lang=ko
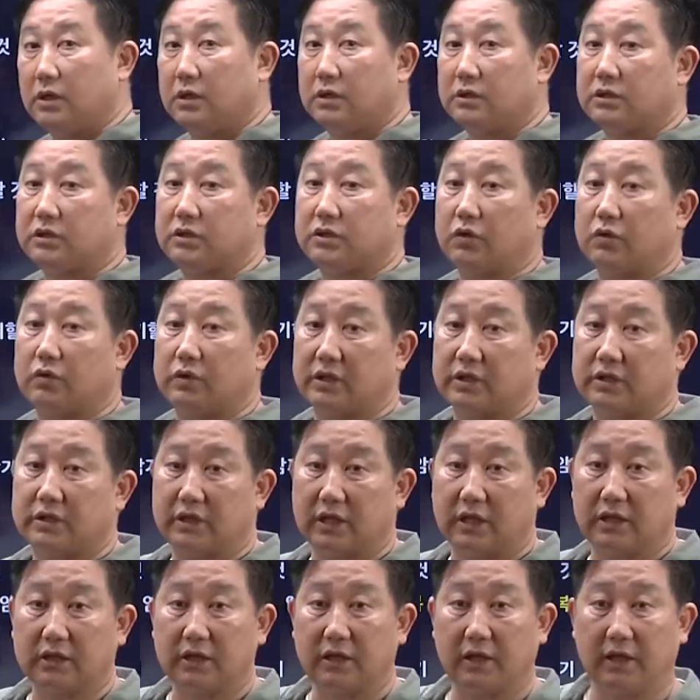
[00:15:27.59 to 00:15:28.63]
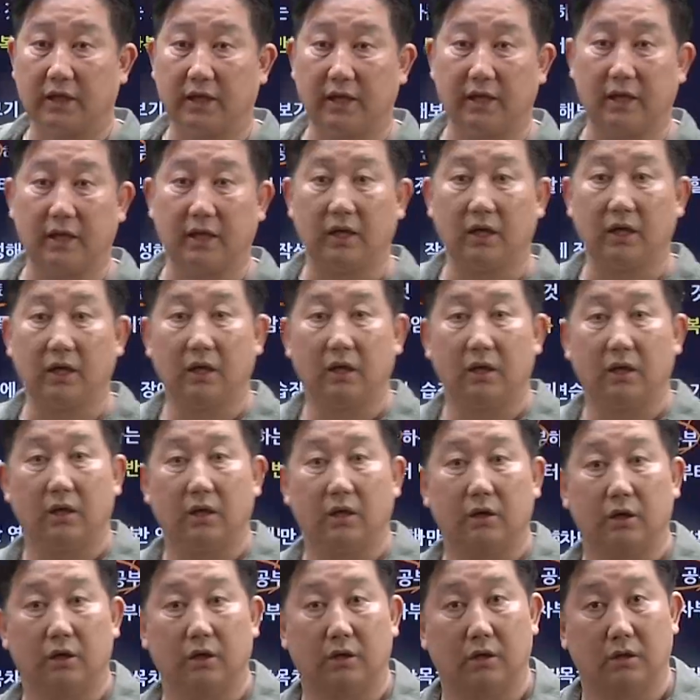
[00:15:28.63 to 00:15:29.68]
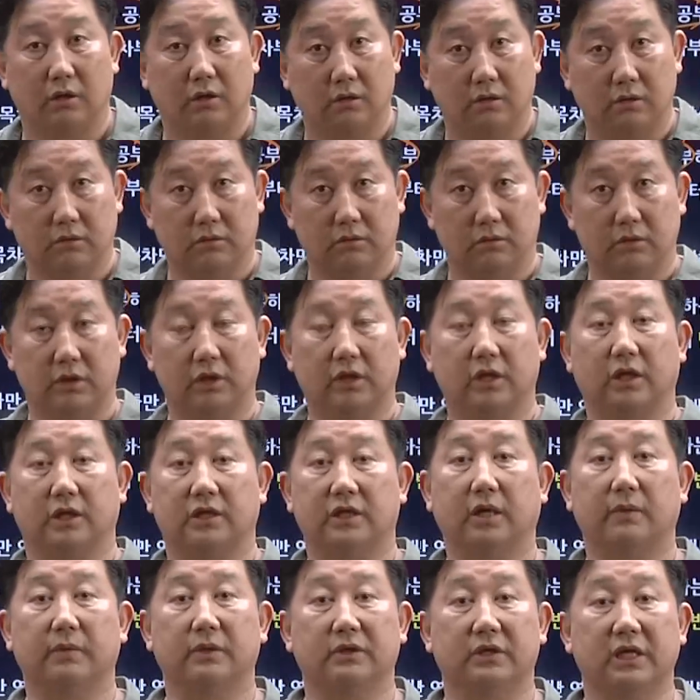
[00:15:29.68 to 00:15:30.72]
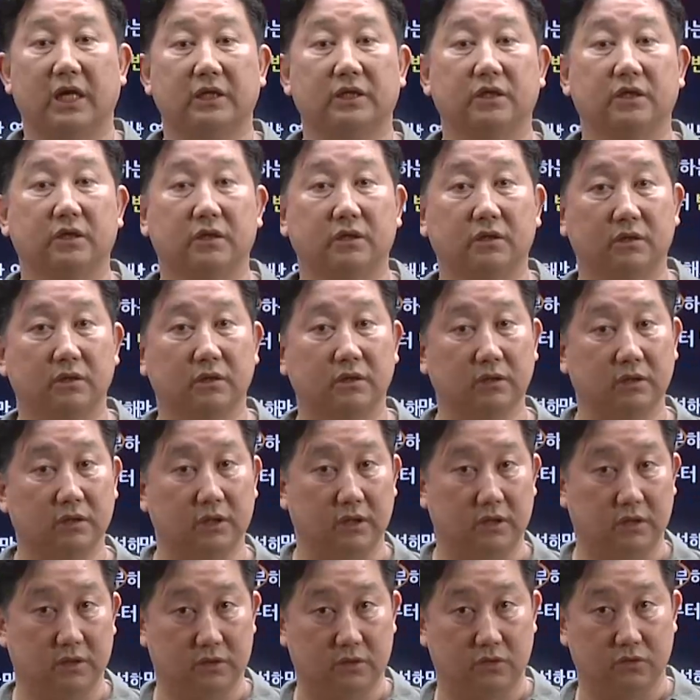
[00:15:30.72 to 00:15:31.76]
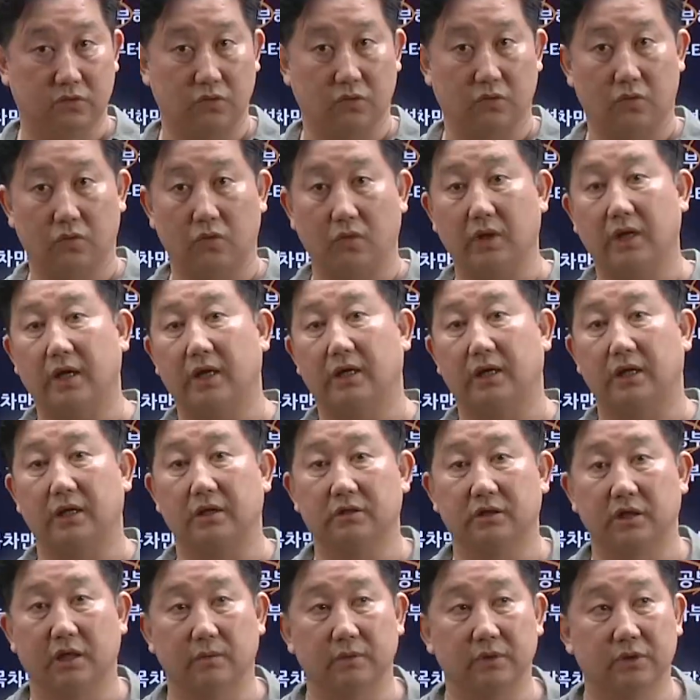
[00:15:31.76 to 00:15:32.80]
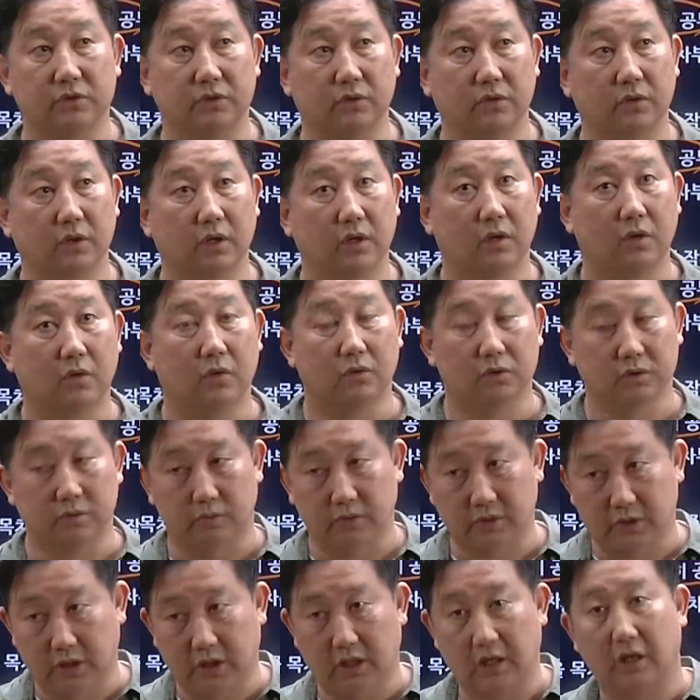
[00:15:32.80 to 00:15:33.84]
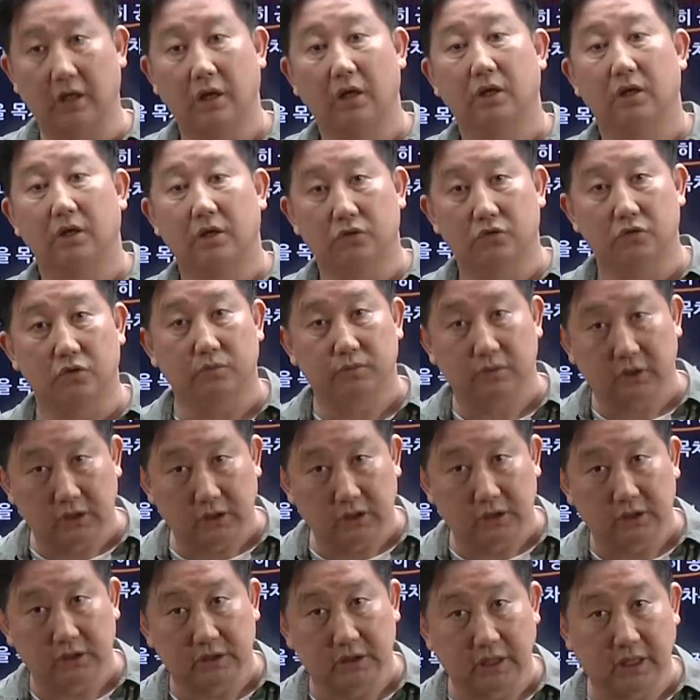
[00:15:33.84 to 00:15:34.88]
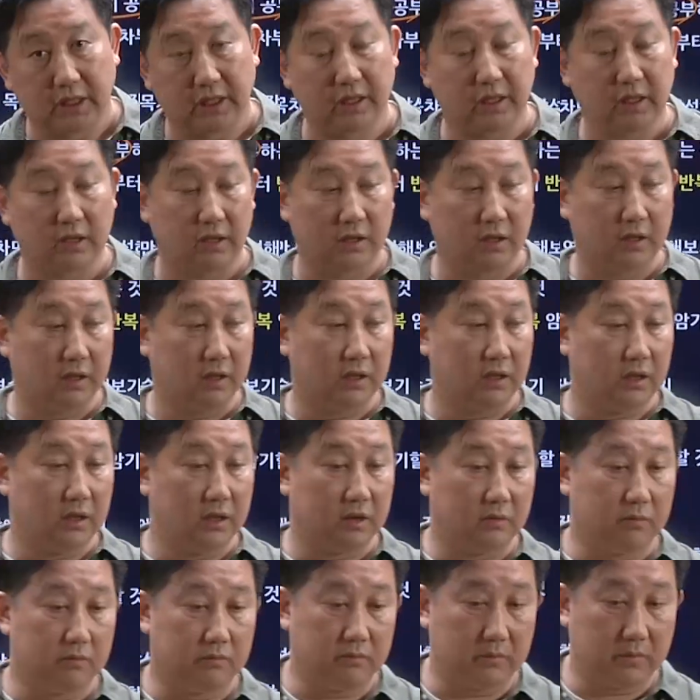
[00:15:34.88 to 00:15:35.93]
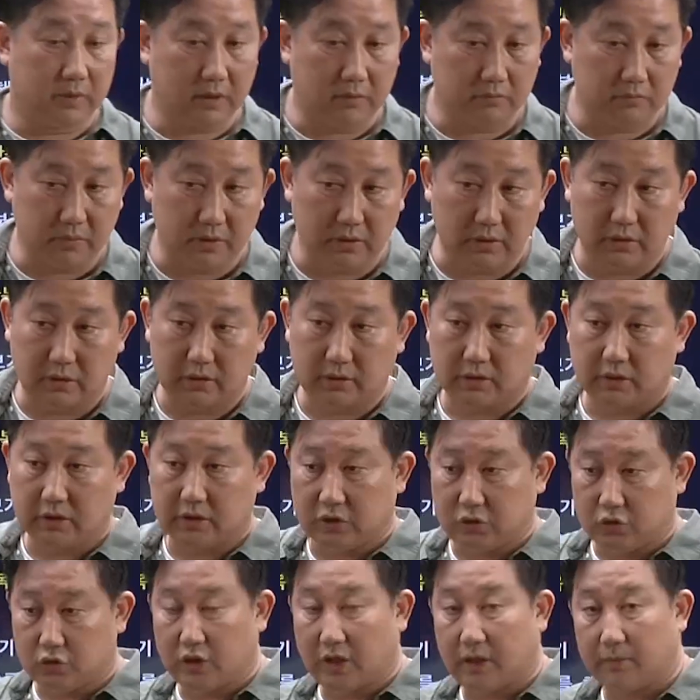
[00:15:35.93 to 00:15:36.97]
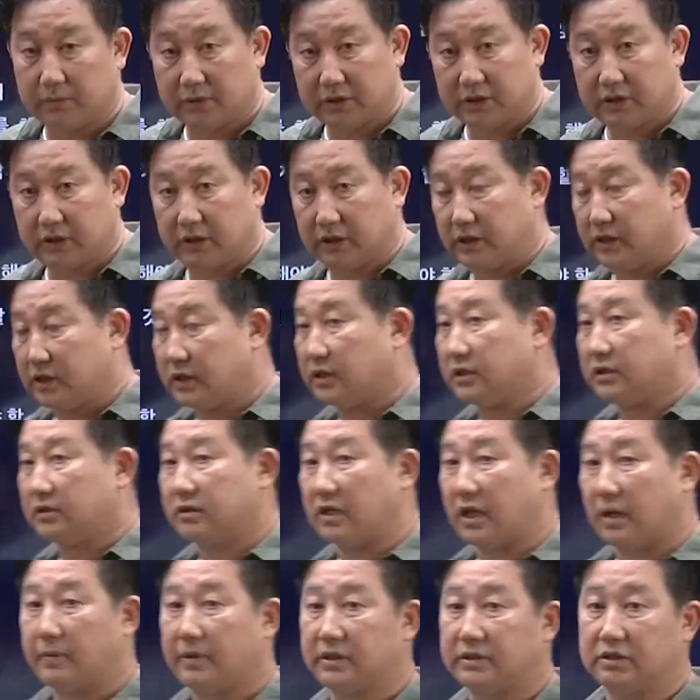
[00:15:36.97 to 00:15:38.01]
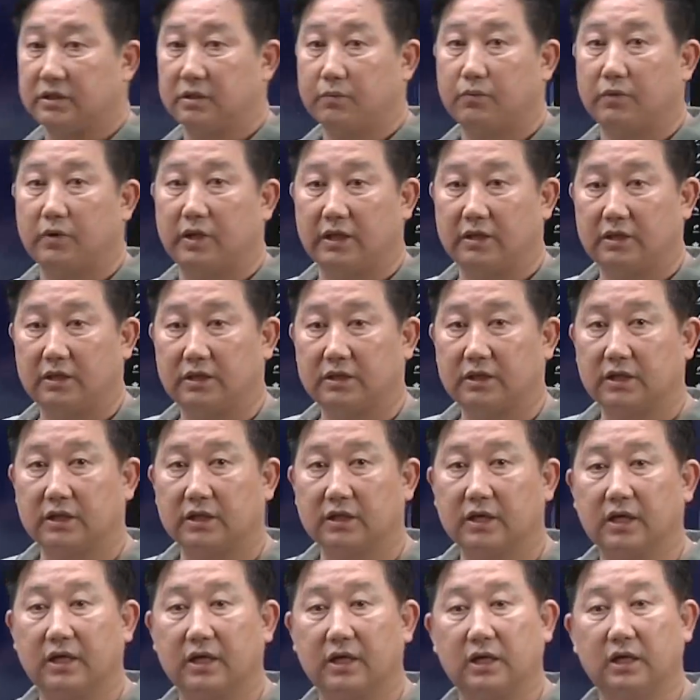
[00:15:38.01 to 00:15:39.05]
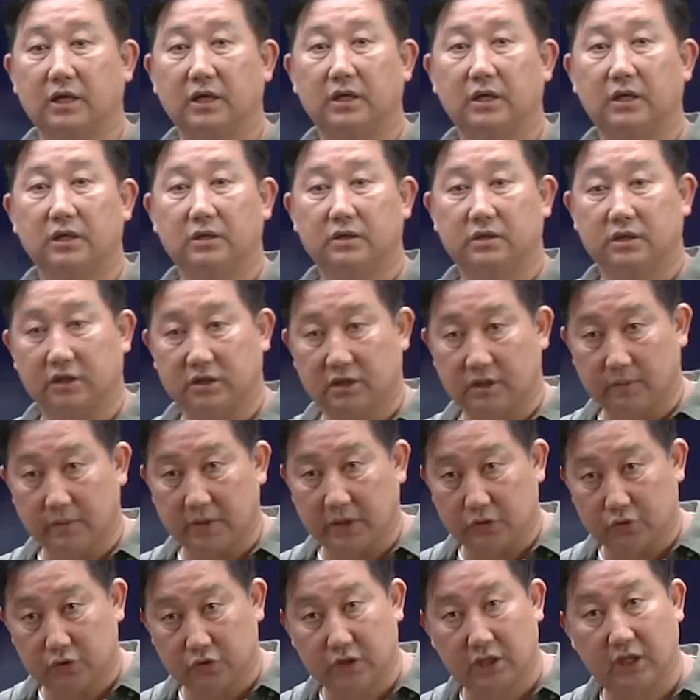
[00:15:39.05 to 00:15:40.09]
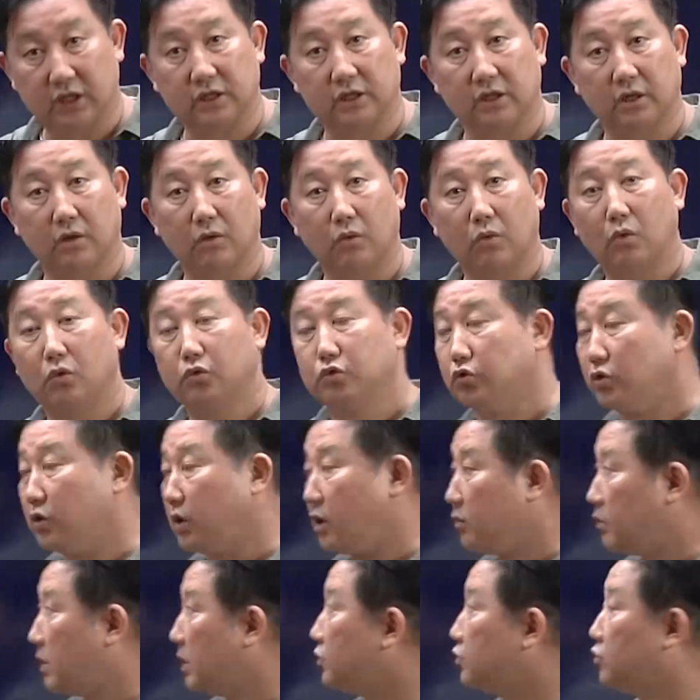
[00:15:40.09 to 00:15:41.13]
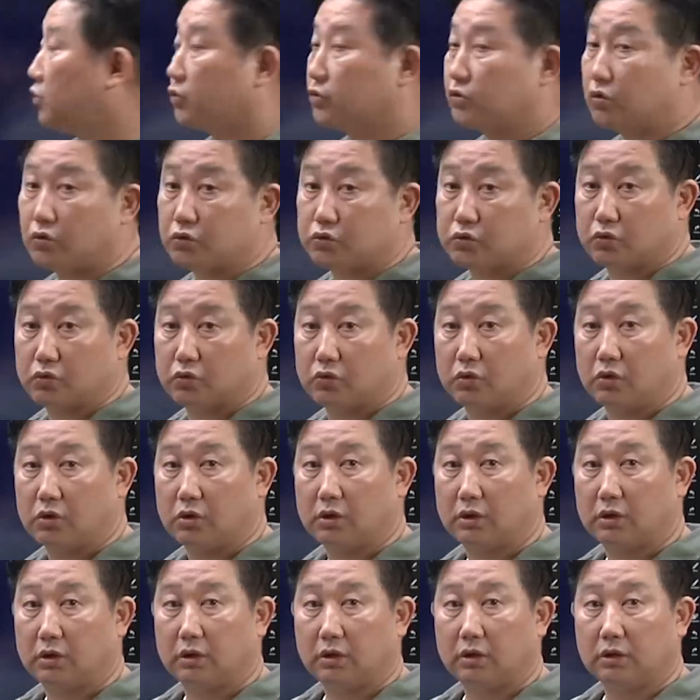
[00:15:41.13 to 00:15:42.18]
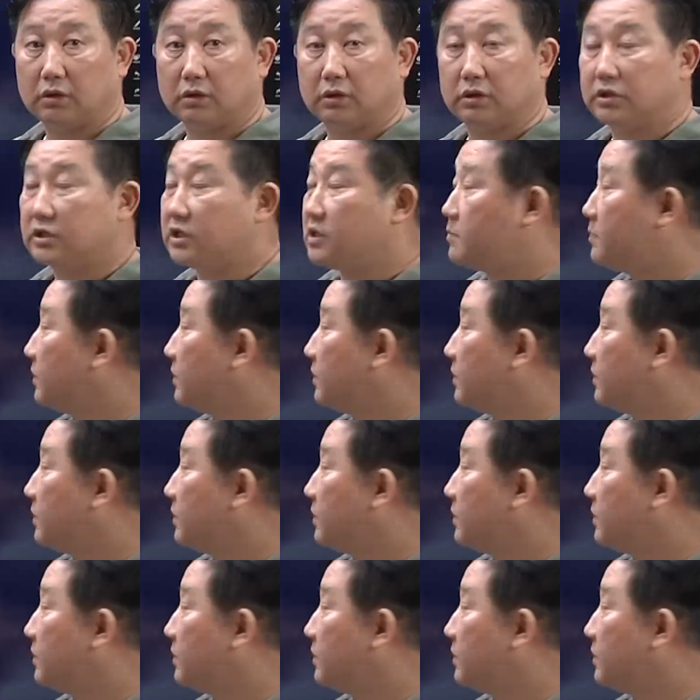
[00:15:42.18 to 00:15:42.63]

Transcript: 실제로 이제 저한테 어 이렇게 자, 자신이 스스로 공약을 하는 사람이 있어요. 혹시 뭐 제가 수업 들었는데 뭐 2주에 한 번씩 답안지를 보내드릴 테니까 채점을 해주시겠냐? 오, 저야 아주 좋죠, 그죠? 요새